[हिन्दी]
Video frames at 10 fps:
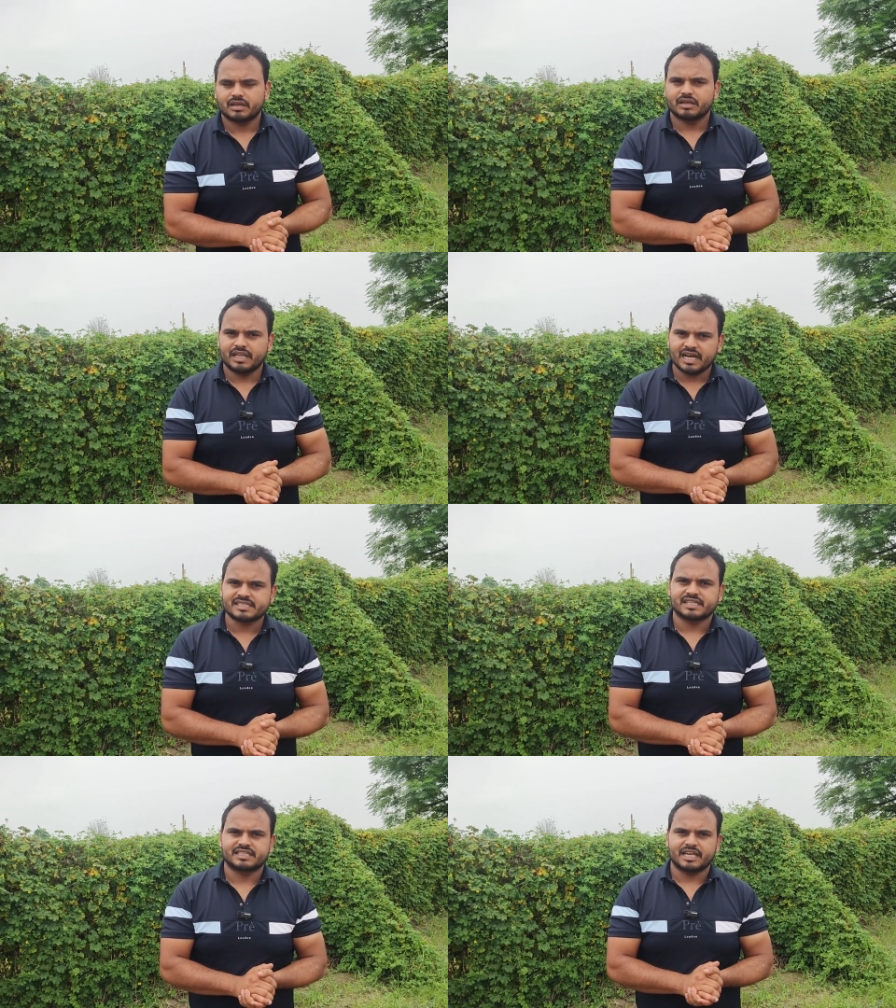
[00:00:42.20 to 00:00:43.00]
लगा
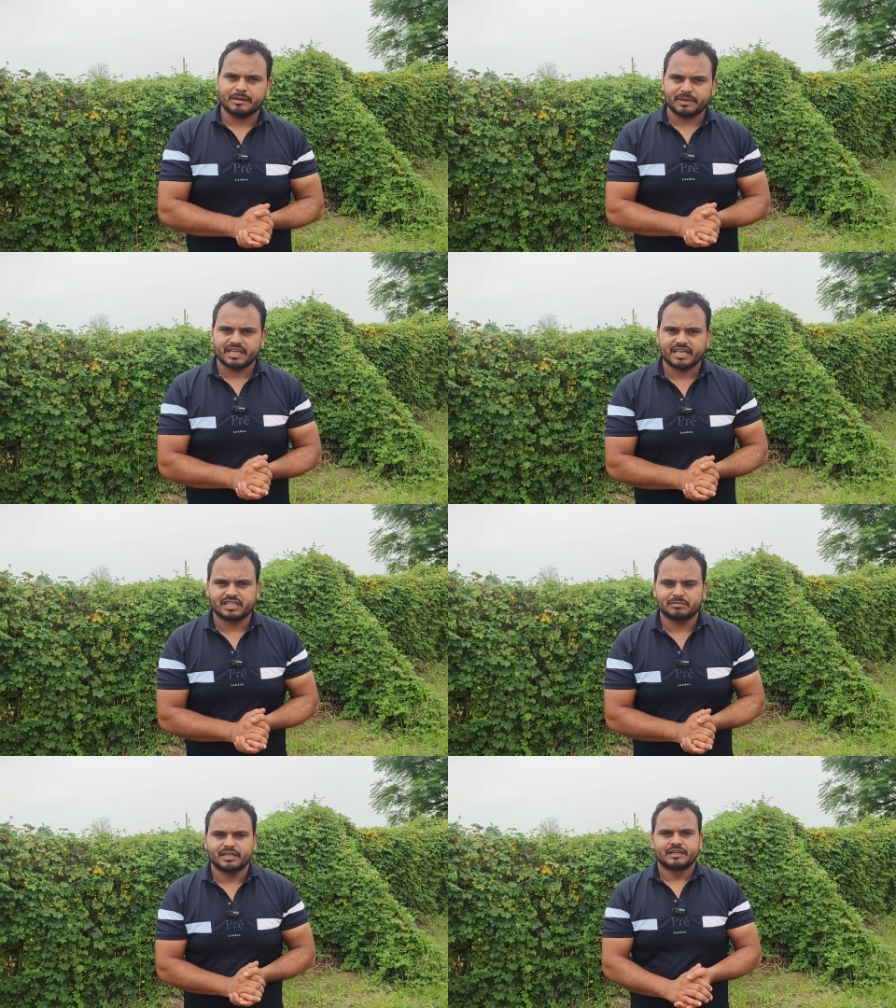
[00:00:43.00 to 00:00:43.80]
सकते हैं अपने
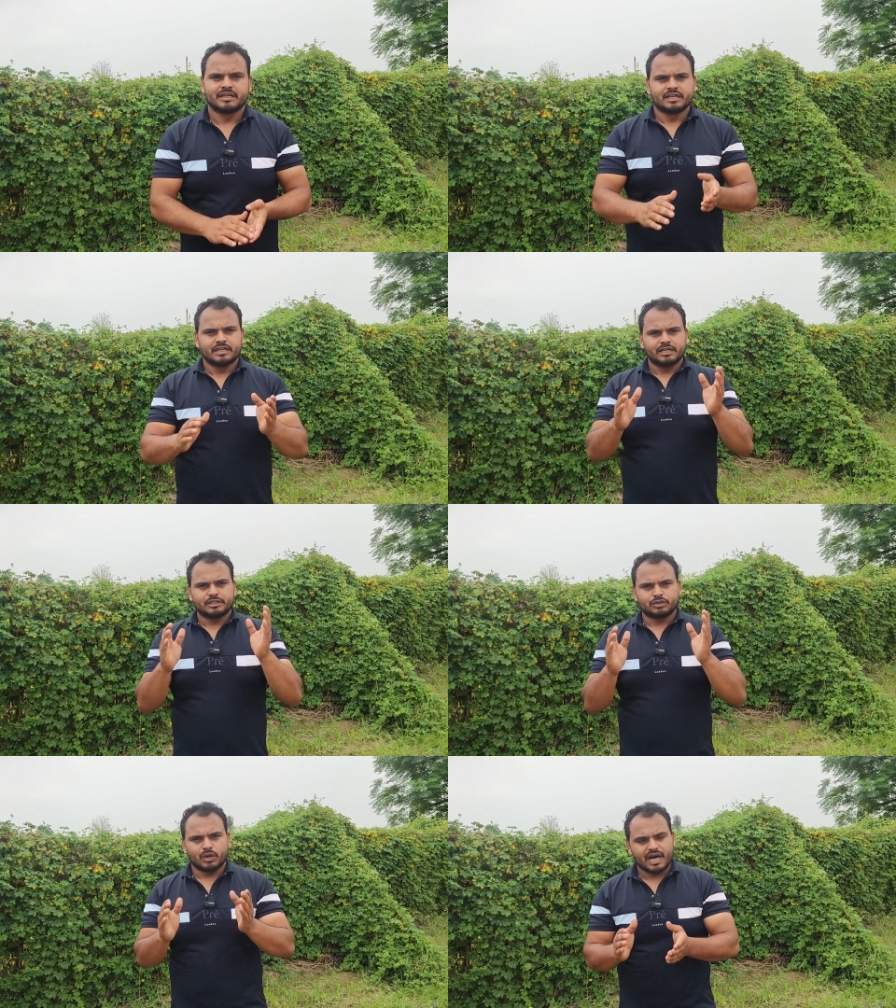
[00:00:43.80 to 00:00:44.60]
खेत में
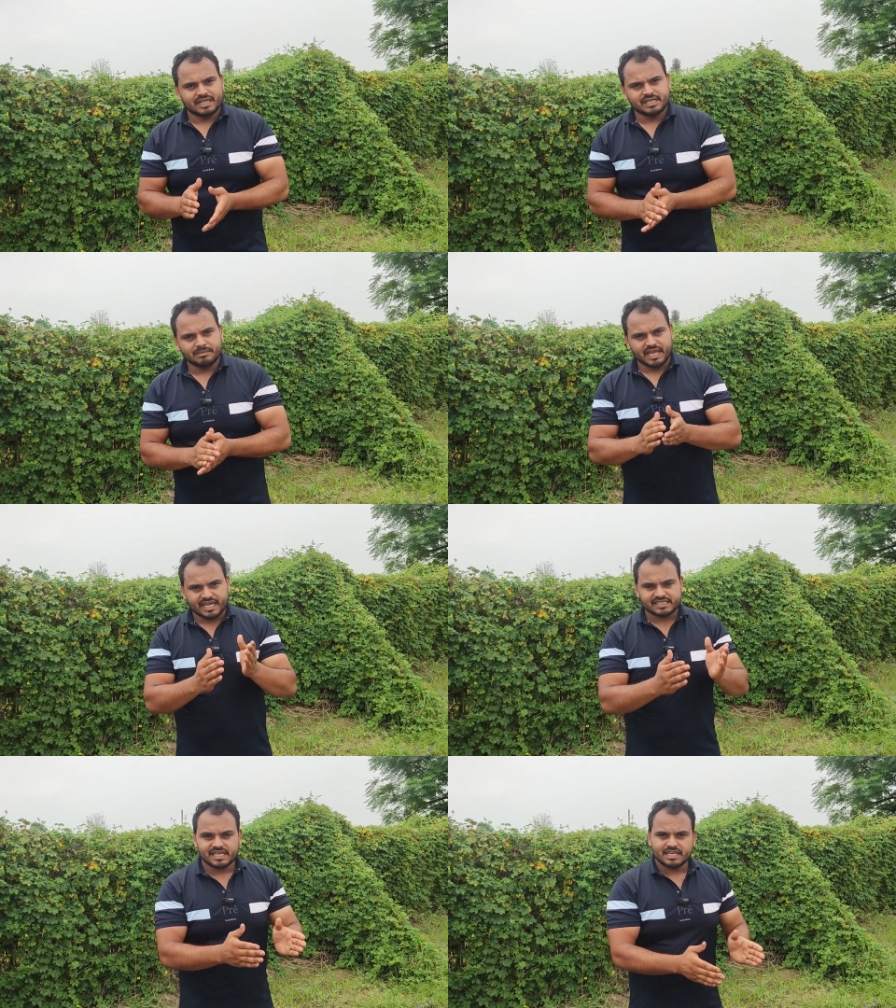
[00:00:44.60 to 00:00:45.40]
तो आज हम
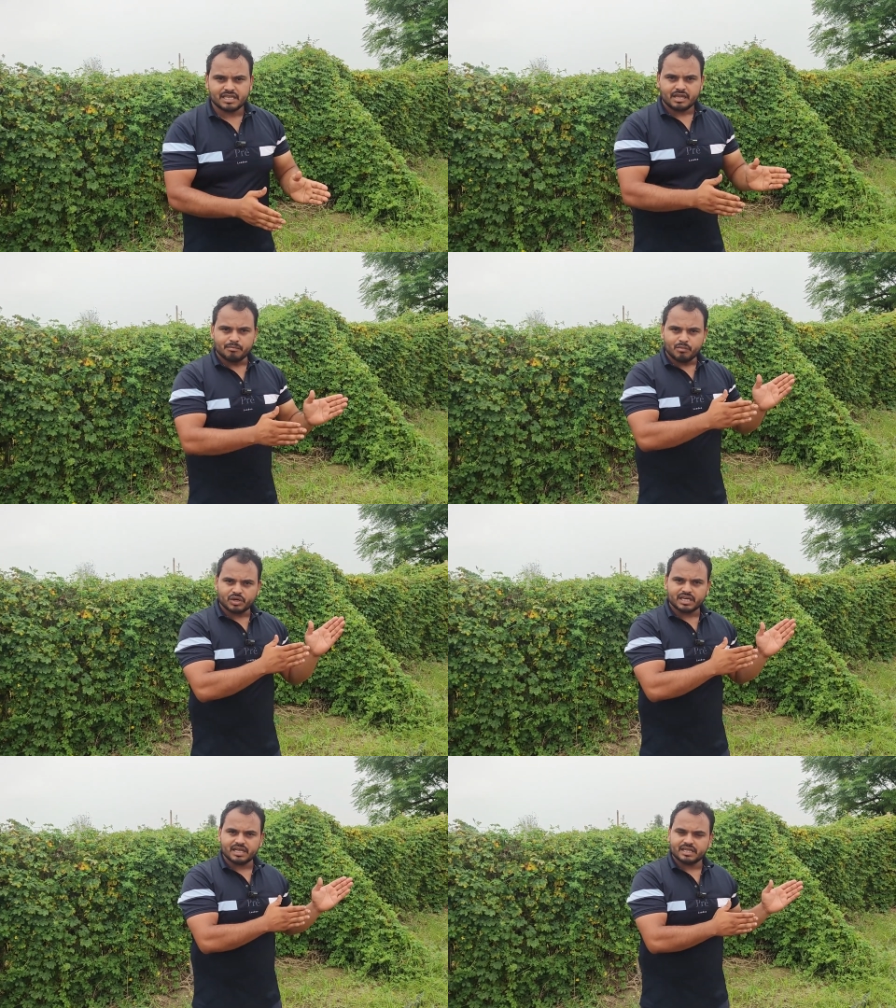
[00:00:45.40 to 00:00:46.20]
ऐसे ही
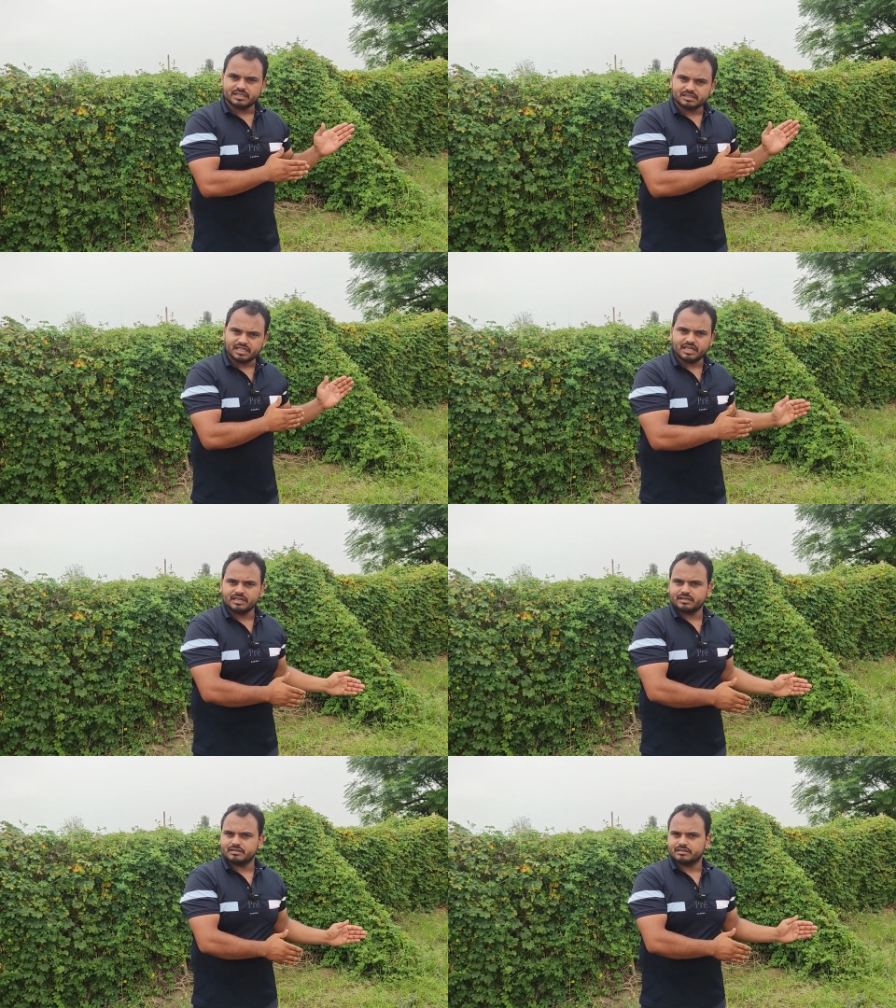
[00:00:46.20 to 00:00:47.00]
मुख्य
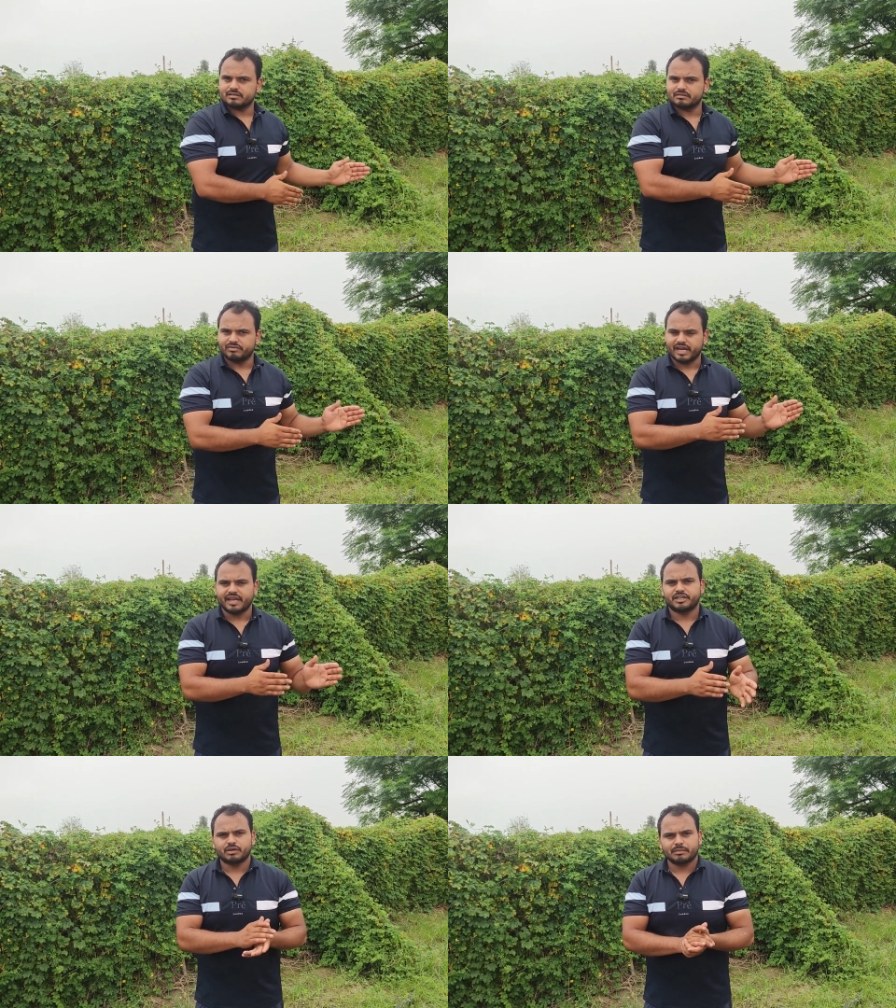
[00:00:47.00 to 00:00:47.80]
तीन
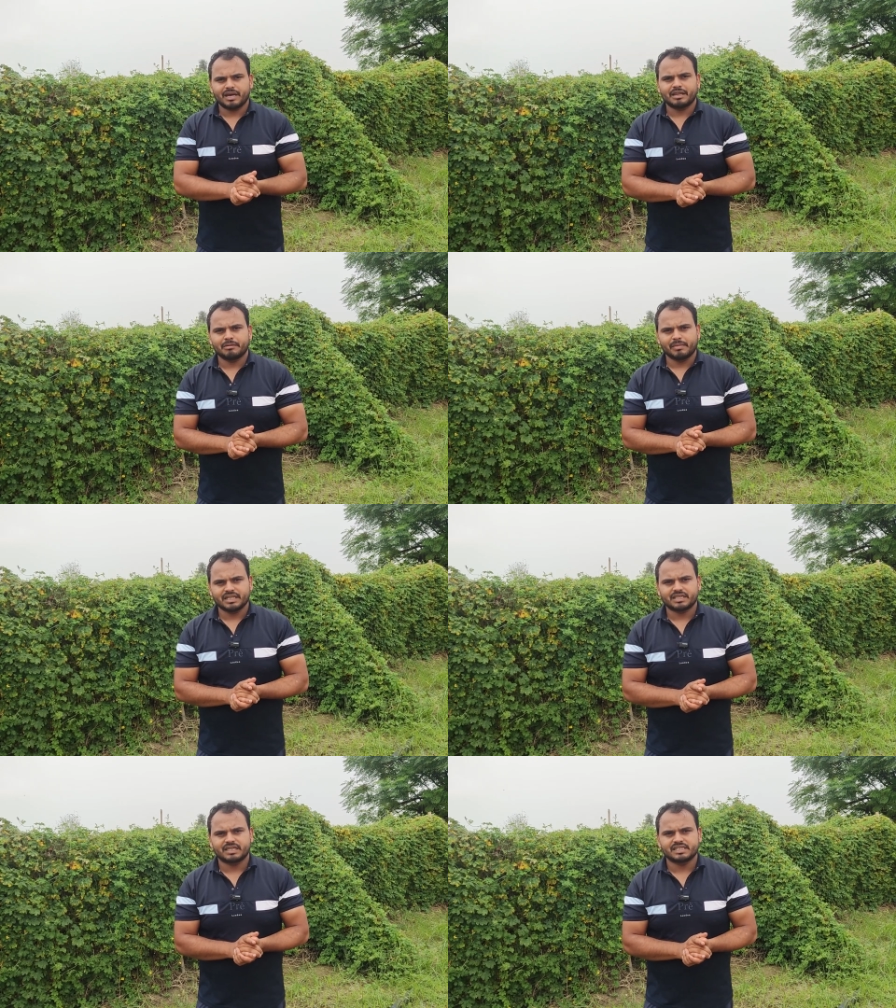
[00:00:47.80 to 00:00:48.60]
वैरायटियों के बारे में
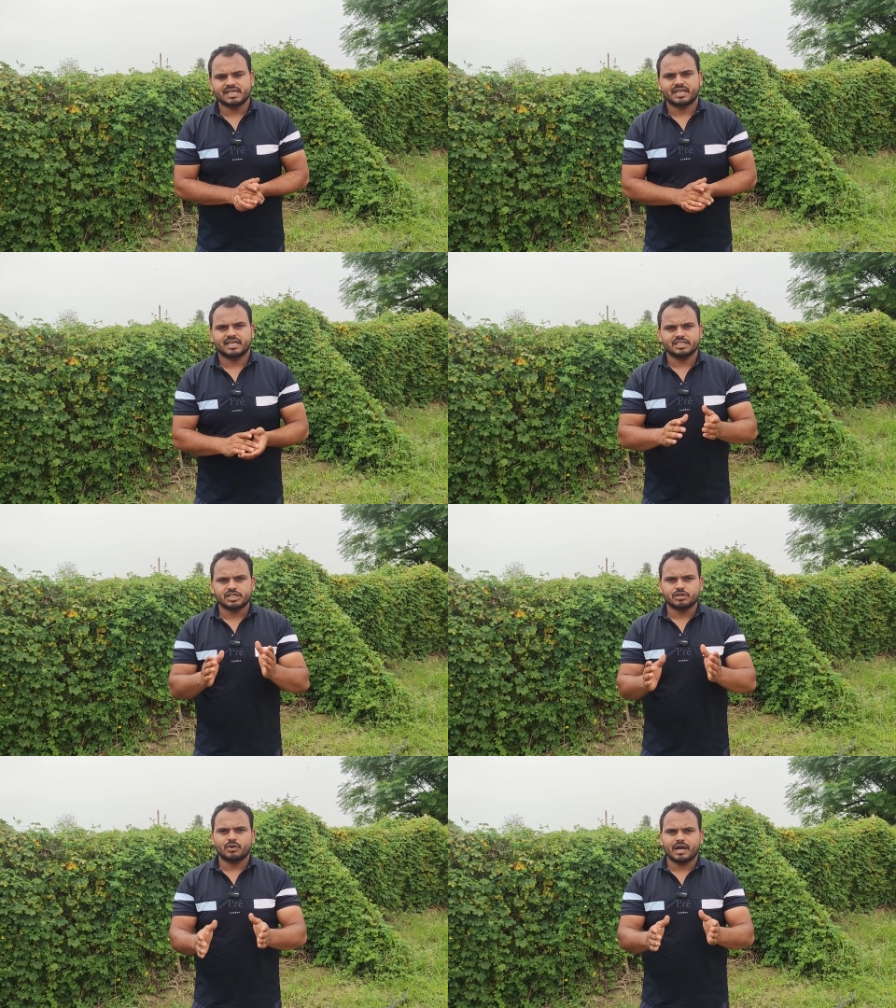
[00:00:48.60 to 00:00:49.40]
बात करने जा रहे हैं
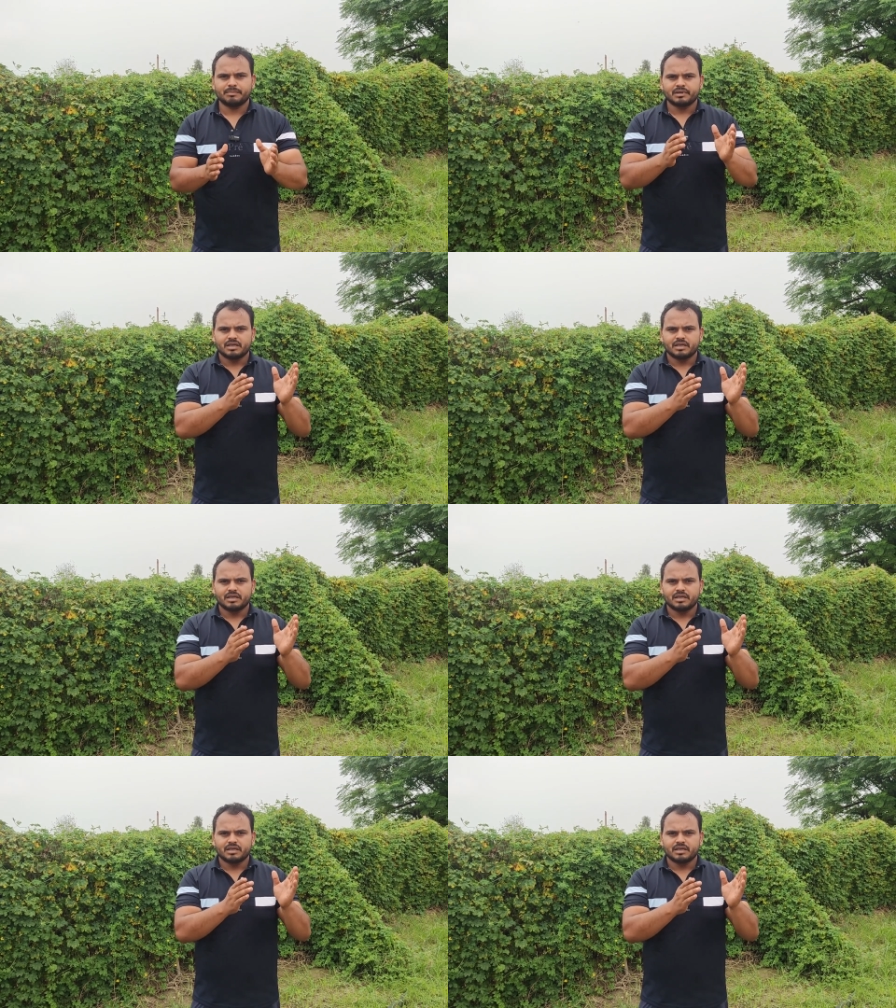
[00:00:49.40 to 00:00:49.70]
जिनको आप